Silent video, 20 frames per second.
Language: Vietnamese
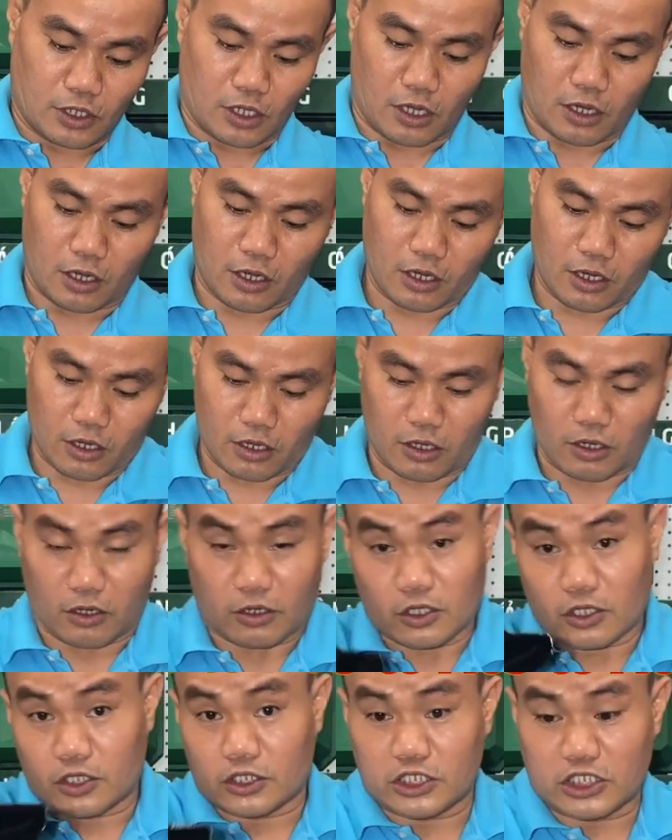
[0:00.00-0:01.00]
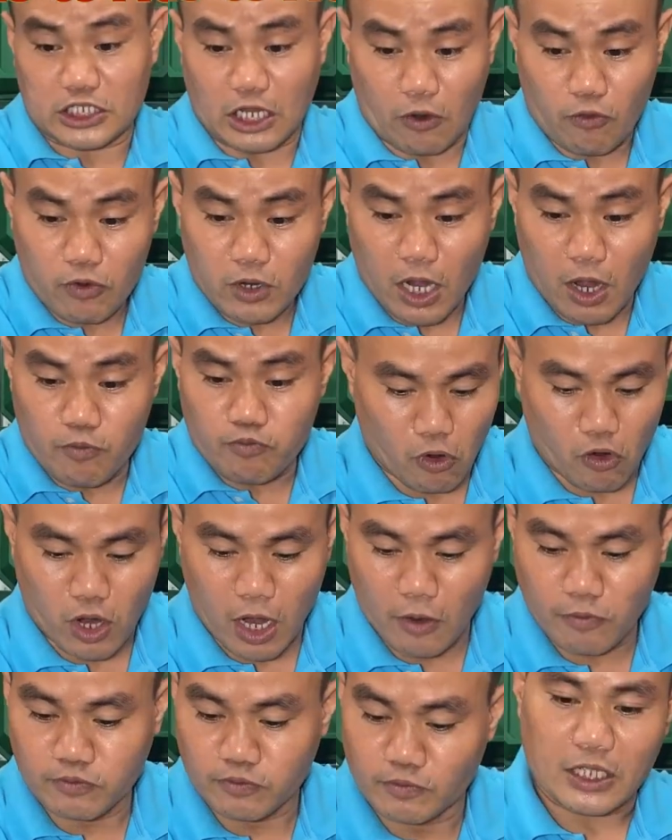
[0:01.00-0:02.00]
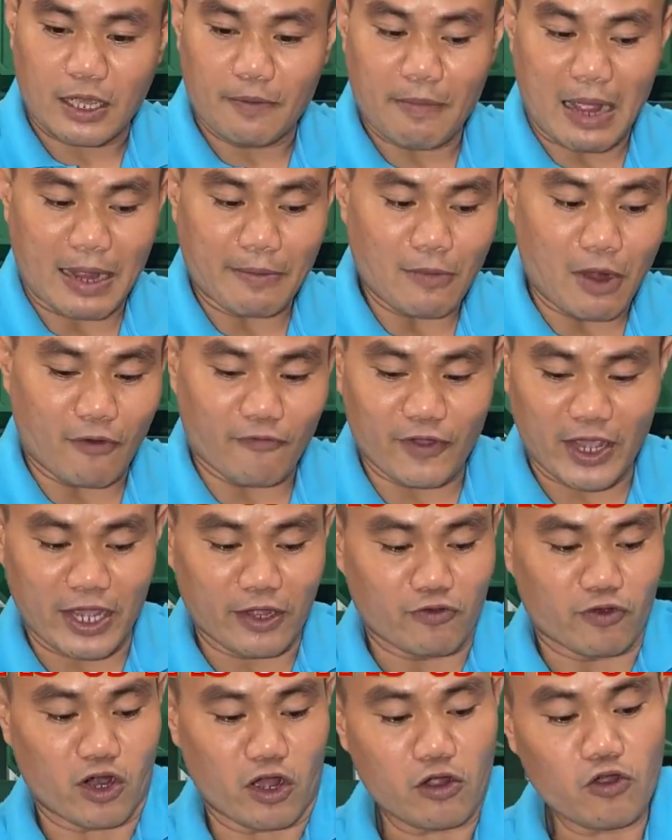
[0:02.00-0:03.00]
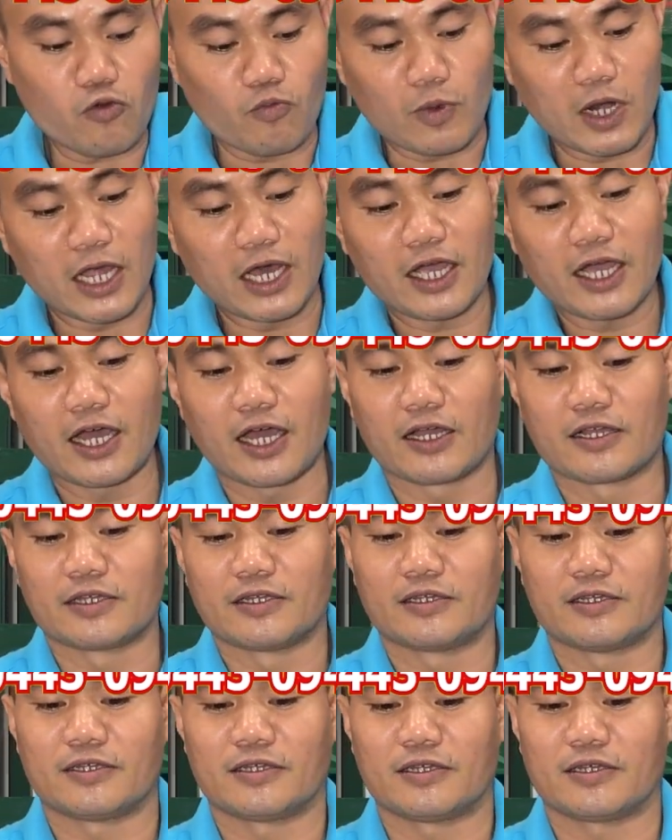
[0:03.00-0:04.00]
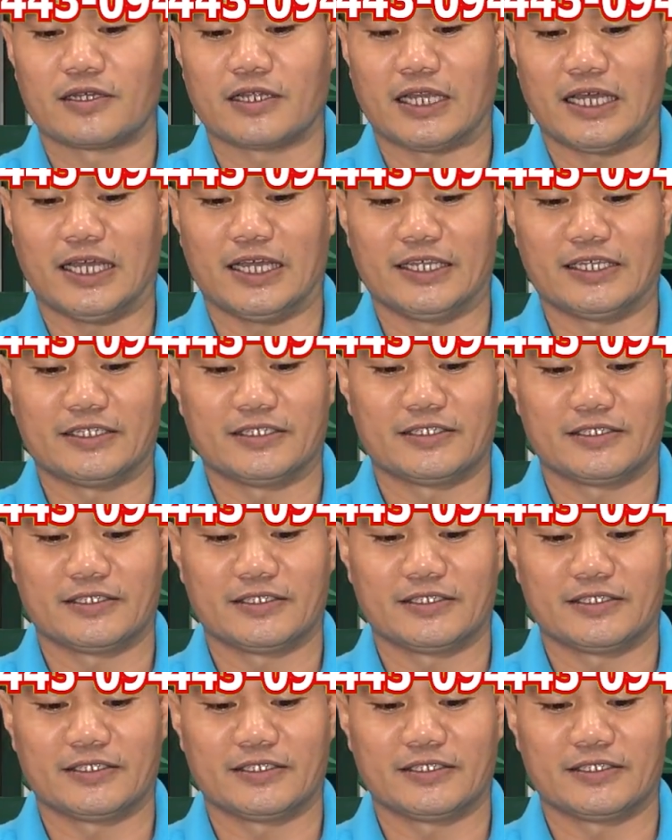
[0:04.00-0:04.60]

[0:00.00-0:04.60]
à, 6010 cái máng bảo vệ của nó cũng lớn hơn này